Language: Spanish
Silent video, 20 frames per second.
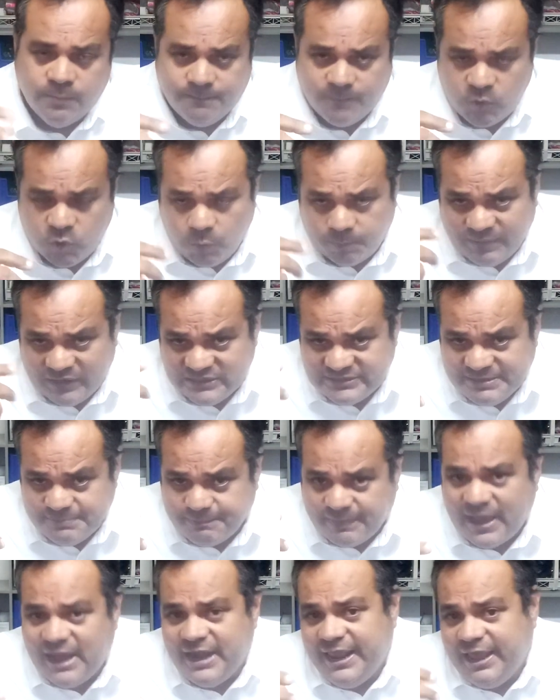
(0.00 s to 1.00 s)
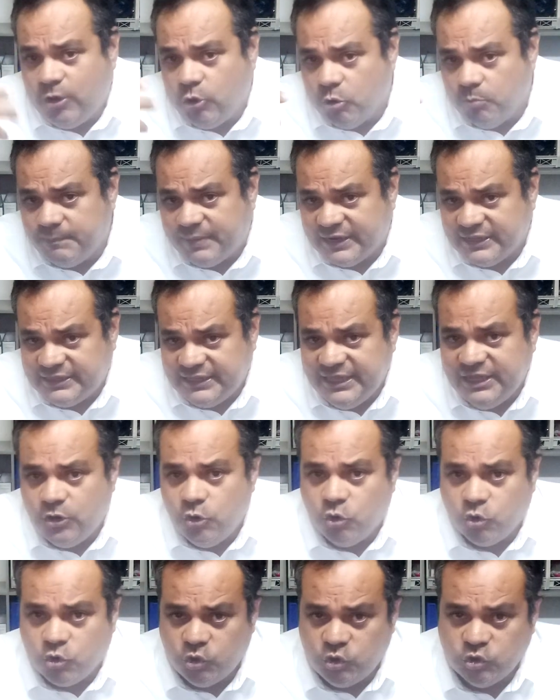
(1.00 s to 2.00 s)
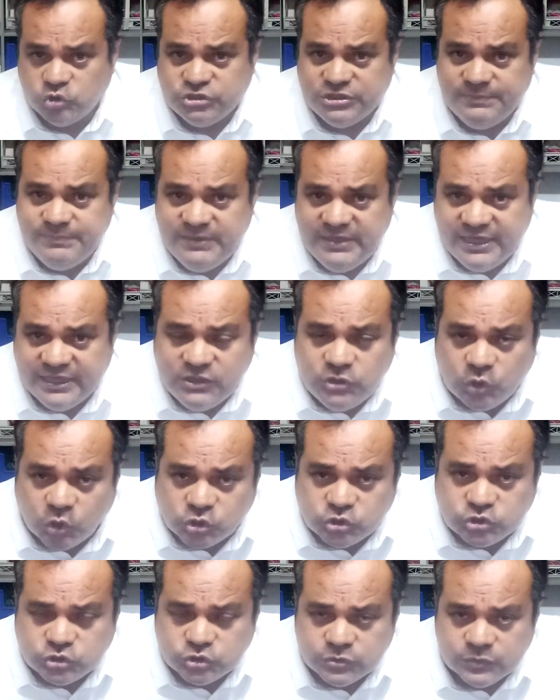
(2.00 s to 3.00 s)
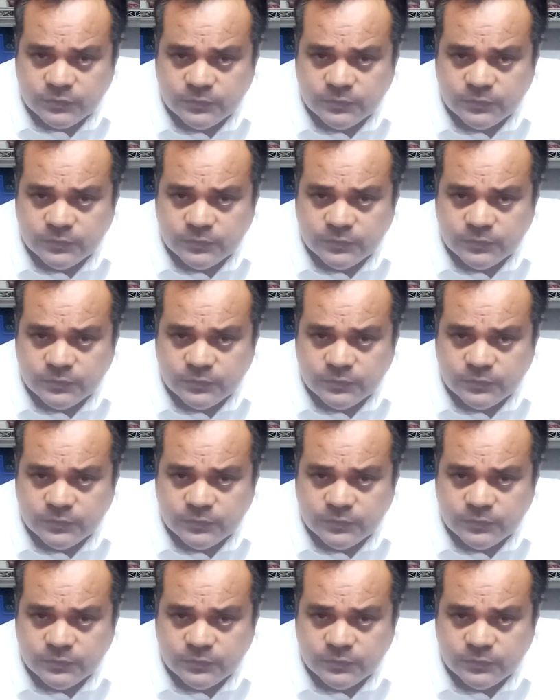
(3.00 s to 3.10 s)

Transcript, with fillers: lo principal es compartir los conocimientos.